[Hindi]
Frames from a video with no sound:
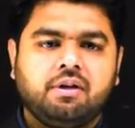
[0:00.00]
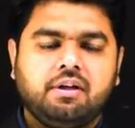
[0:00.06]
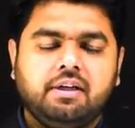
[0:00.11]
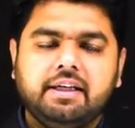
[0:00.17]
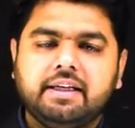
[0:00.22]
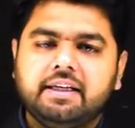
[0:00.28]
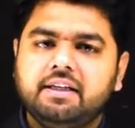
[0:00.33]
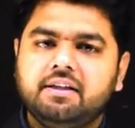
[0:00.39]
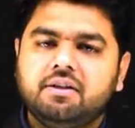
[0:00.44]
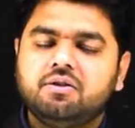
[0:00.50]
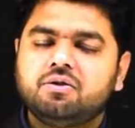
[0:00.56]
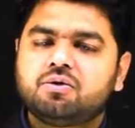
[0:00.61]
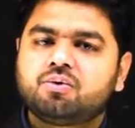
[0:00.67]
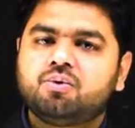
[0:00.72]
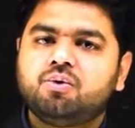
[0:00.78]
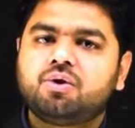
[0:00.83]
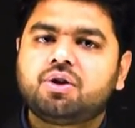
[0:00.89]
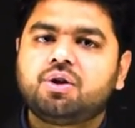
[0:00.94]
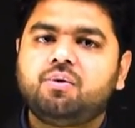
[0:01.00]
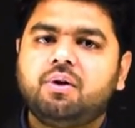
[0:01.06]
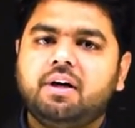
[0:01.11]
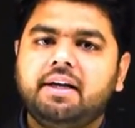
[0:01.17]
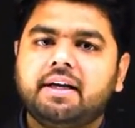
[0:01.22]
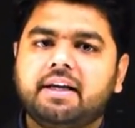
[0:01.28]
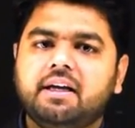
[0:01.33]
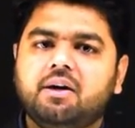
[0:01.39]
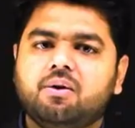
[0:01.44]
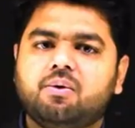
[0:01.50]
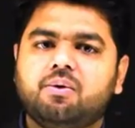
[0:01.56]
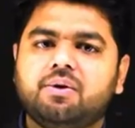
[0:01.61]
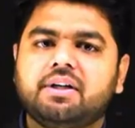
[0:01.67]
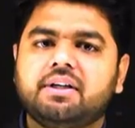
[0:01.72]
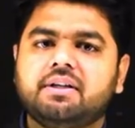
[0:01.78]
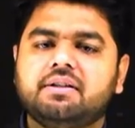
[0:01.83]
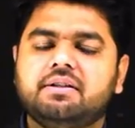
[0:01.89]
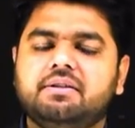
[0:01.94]
लेकिन स्कूटर वाले के
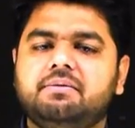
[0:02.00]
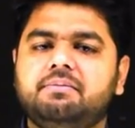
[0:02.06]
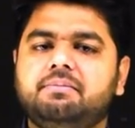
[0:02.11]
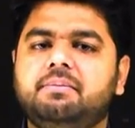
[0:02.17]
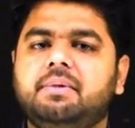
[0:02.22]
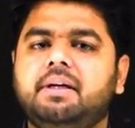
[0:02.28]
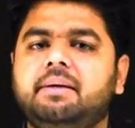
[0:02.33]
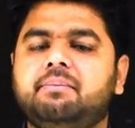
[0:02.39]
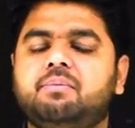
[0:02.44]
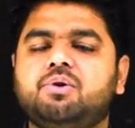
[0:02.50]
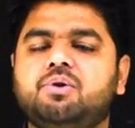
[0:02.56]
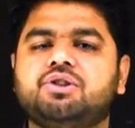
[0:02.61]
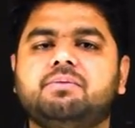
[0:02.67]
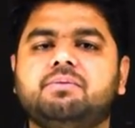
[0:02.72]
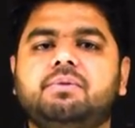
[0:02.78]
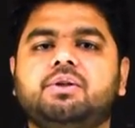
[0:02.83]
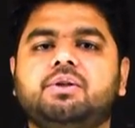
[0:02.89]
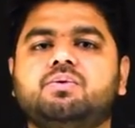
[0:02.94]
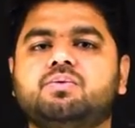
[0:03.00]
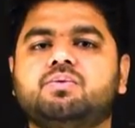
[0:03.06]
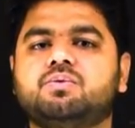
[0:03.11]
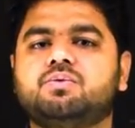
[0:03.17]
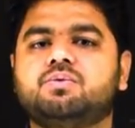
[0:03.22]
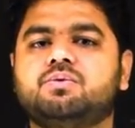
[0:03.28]
अकॉर्डिंग मैं मोशन में हूँ